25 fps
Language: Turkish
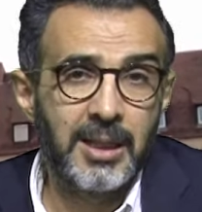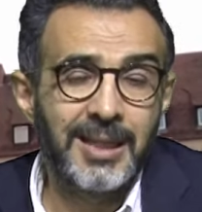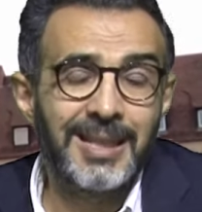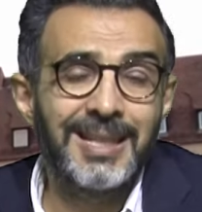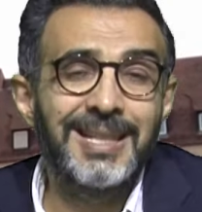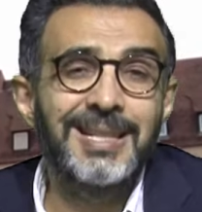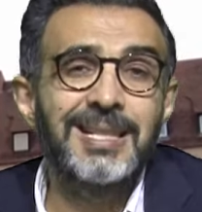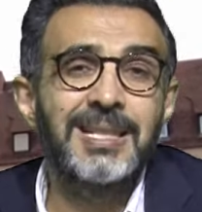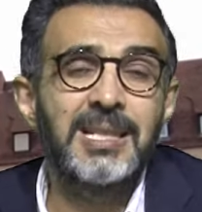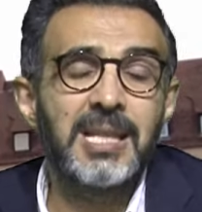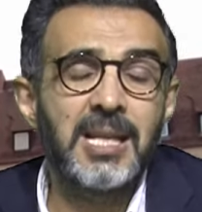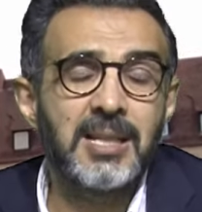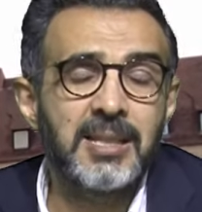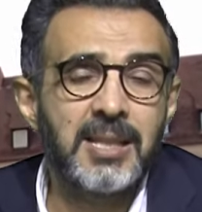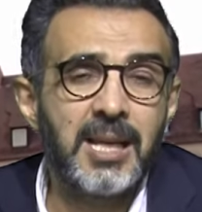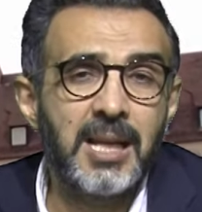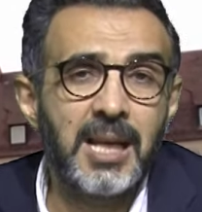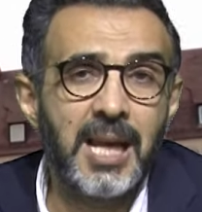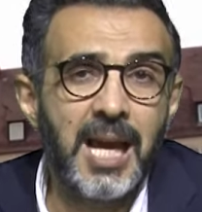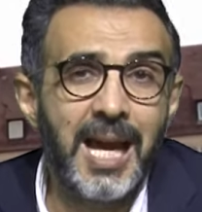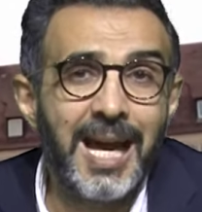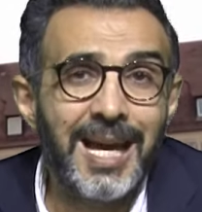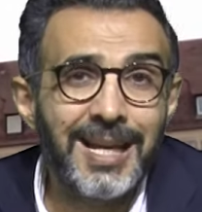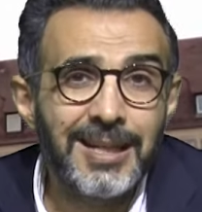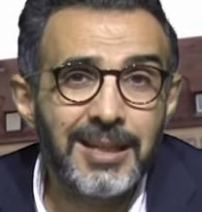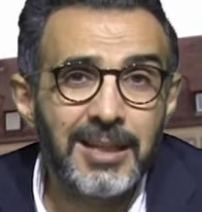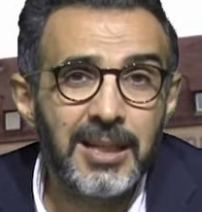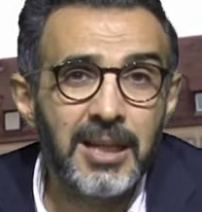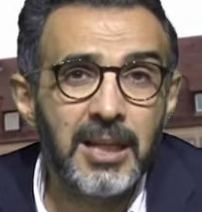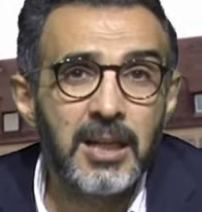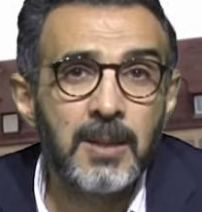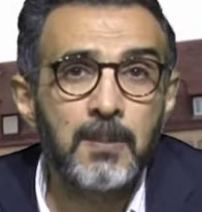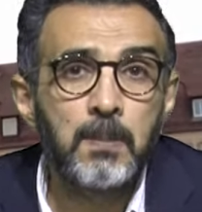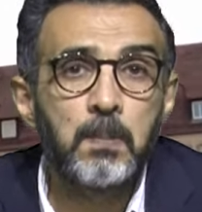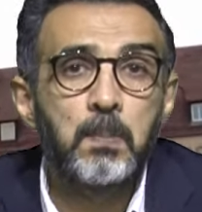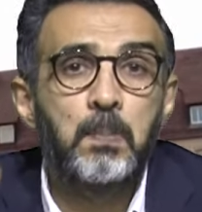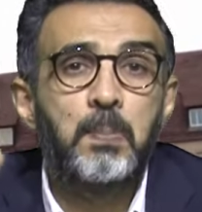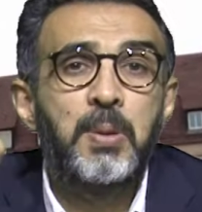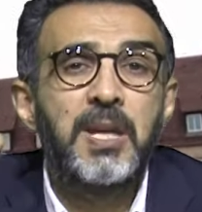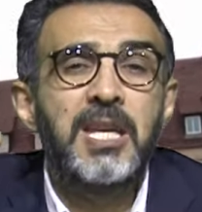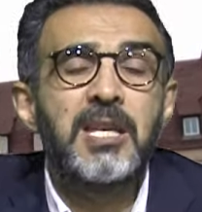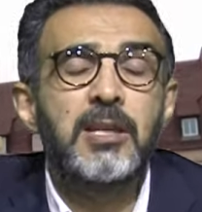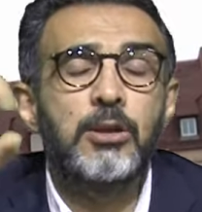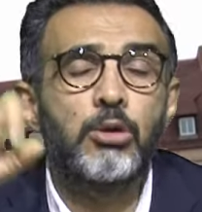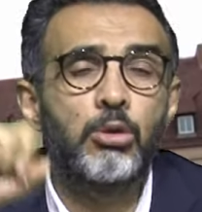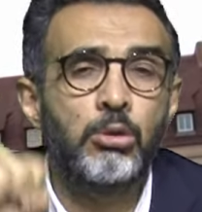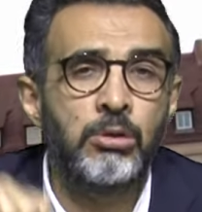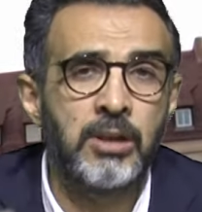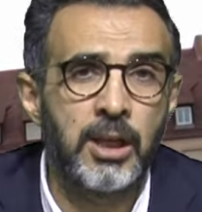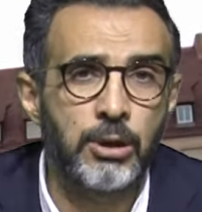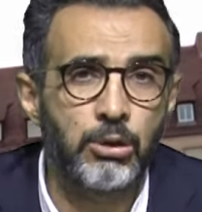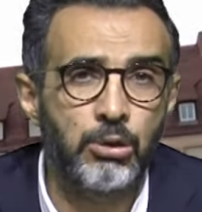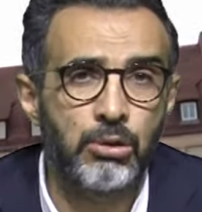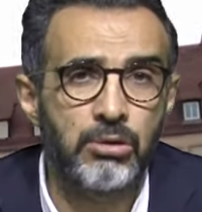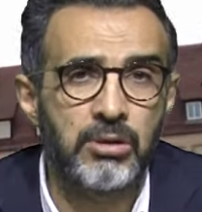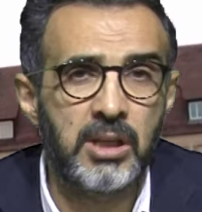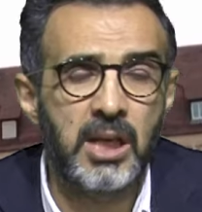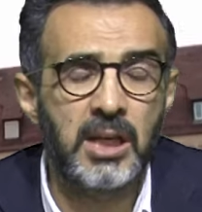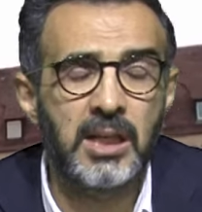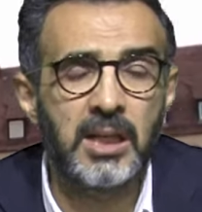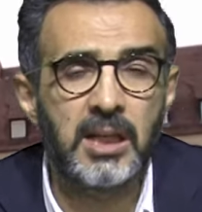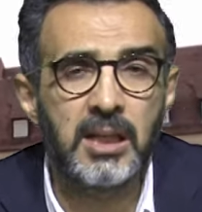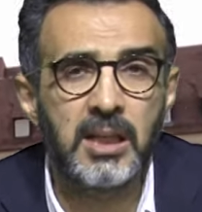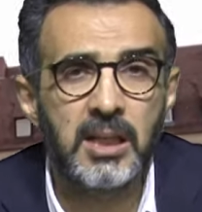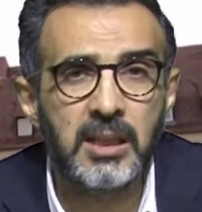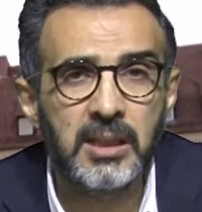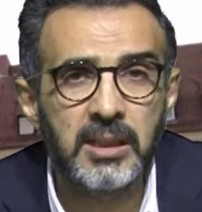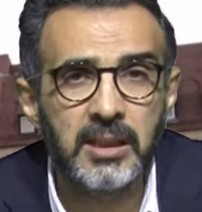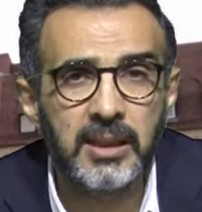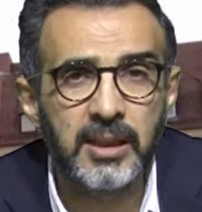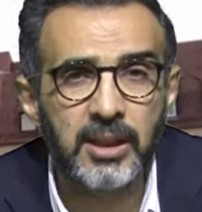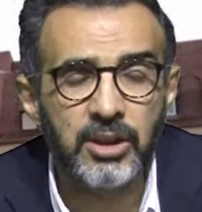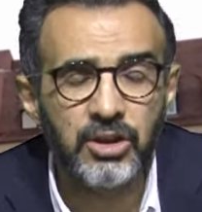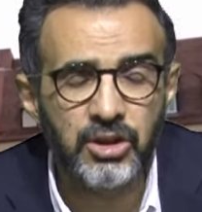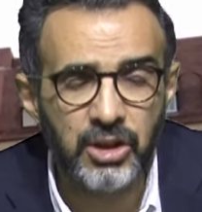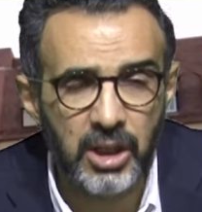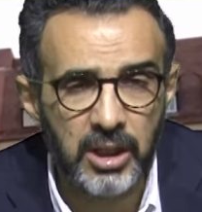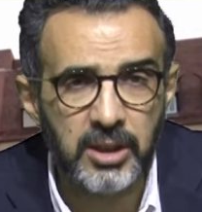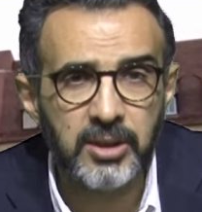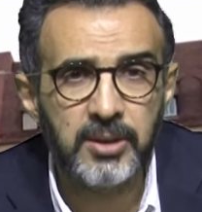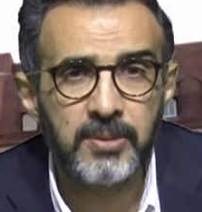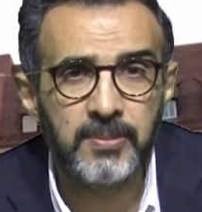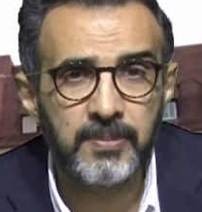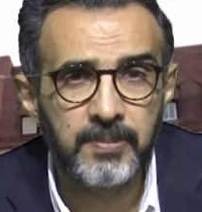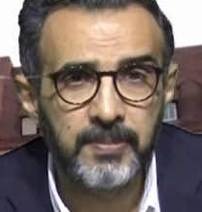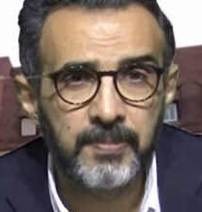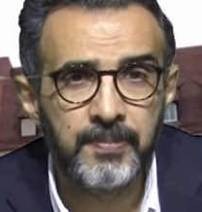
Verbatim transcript: İsteseler bir günde çözerler arkadaşlar.